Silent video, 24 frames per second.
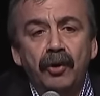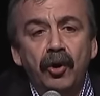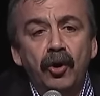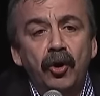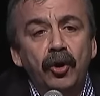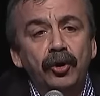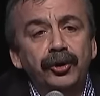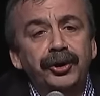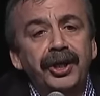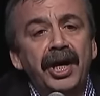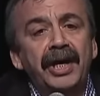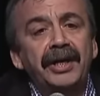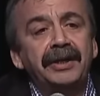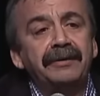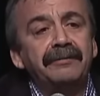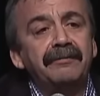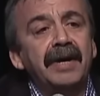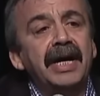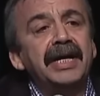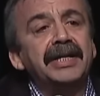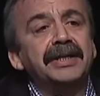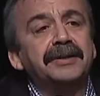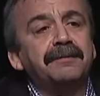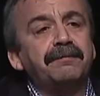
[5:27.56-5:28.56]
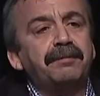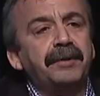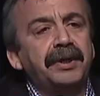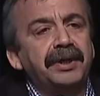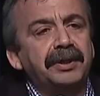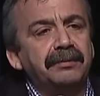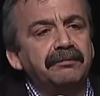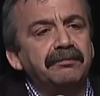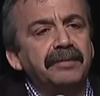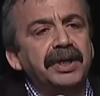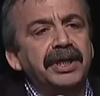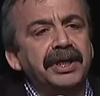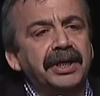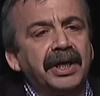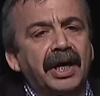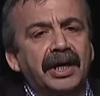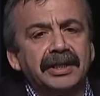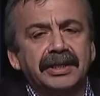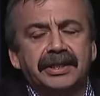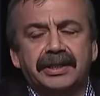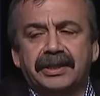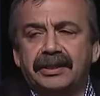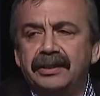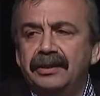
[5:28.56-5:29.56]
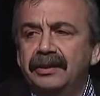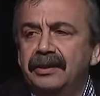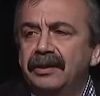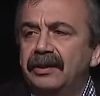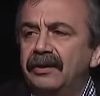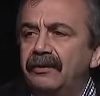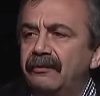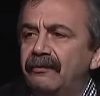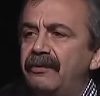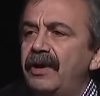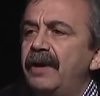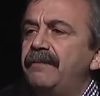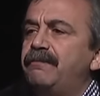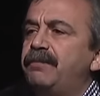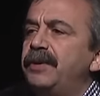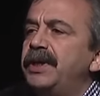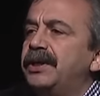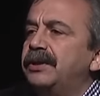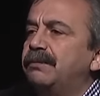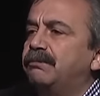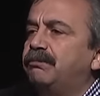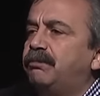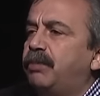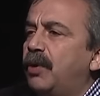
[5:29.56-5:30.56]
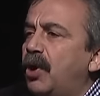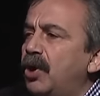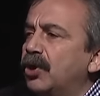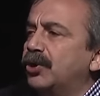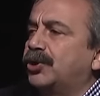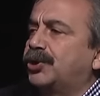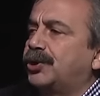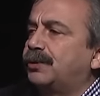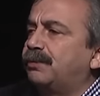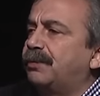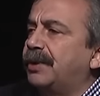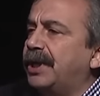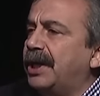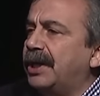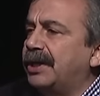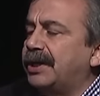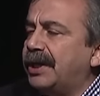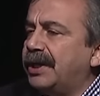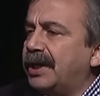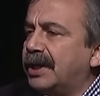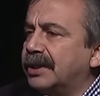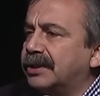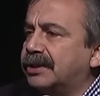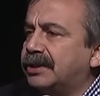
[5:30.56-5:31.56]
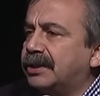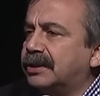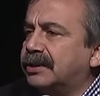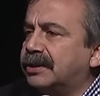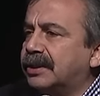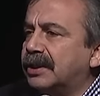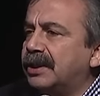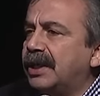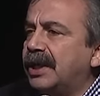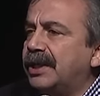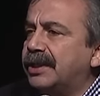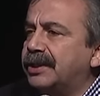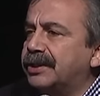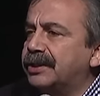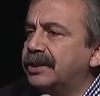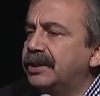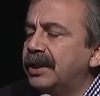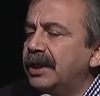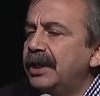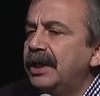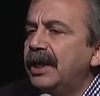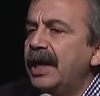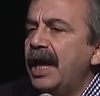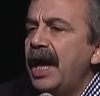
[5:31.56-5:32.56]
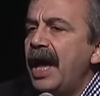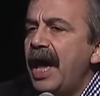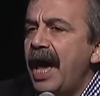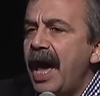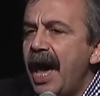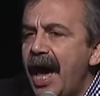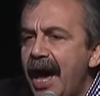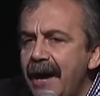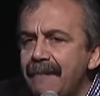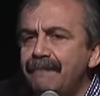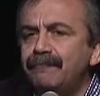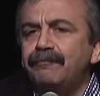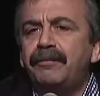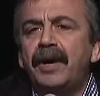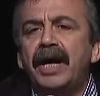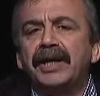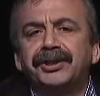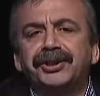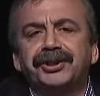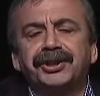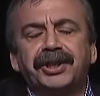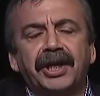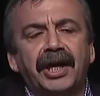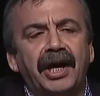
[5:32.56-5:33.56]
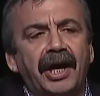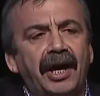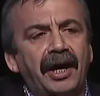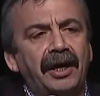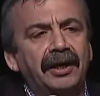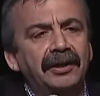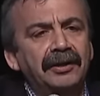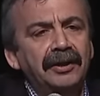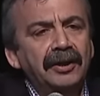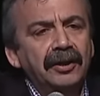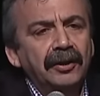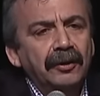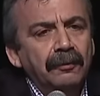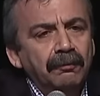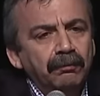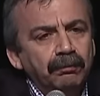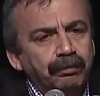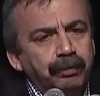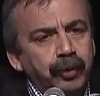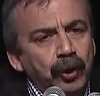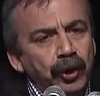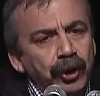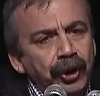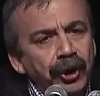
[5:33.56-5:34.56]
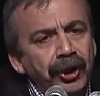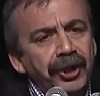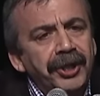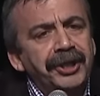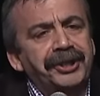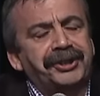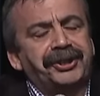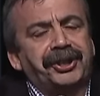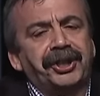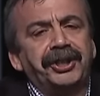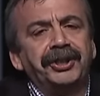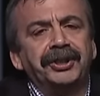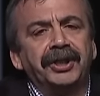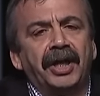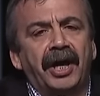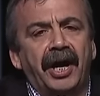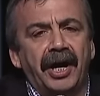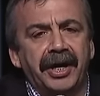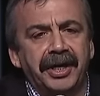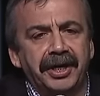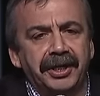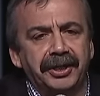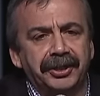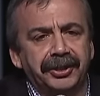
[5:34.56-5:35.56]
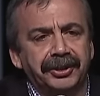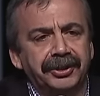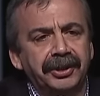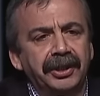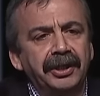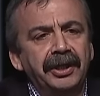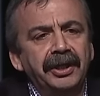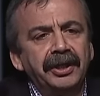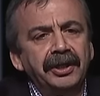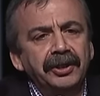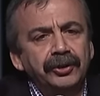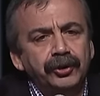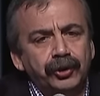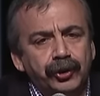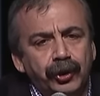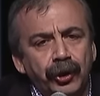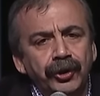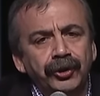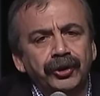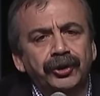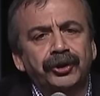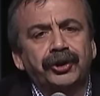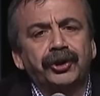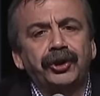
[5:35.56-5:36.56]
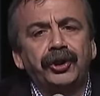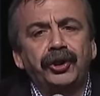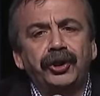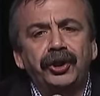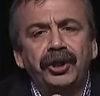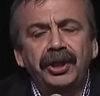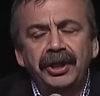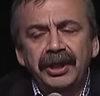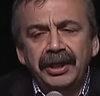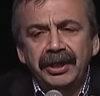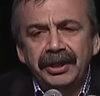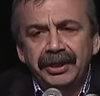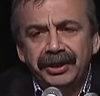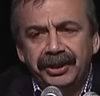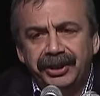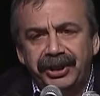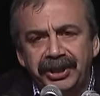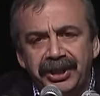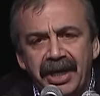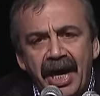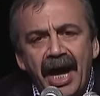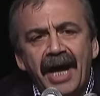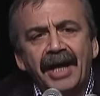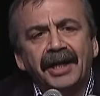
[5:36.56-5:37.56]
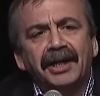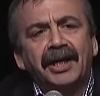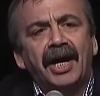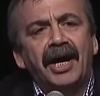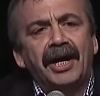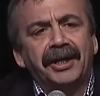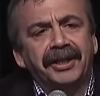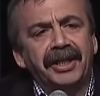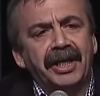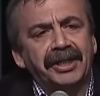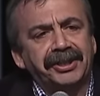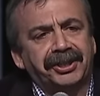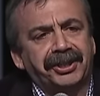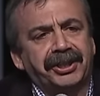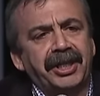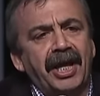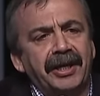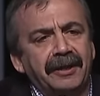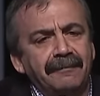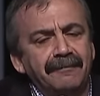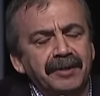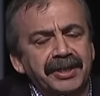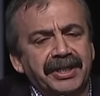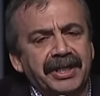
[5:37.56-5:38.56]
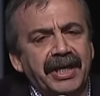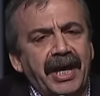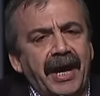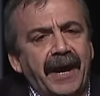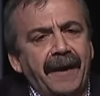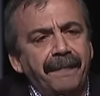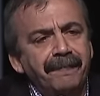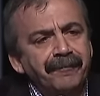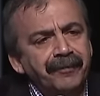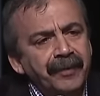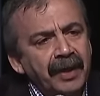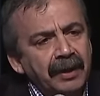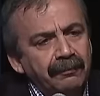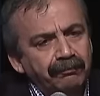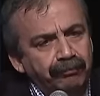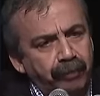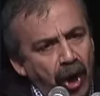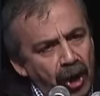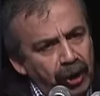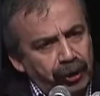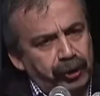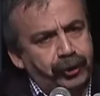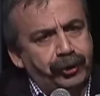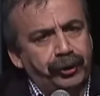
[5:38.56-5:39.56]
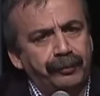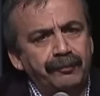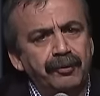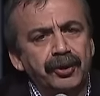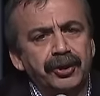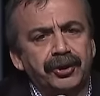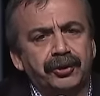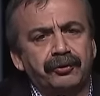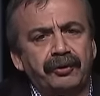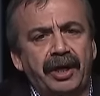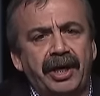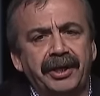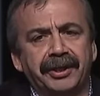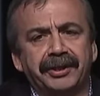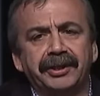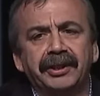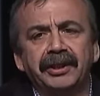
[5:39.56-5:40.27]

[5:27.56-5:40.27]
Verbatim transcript: ödenmez bir miras ve bir borç bırakarak gittiler. En başta bunun için hayır. Çünkü giden kardeşlerimize borcumuz var.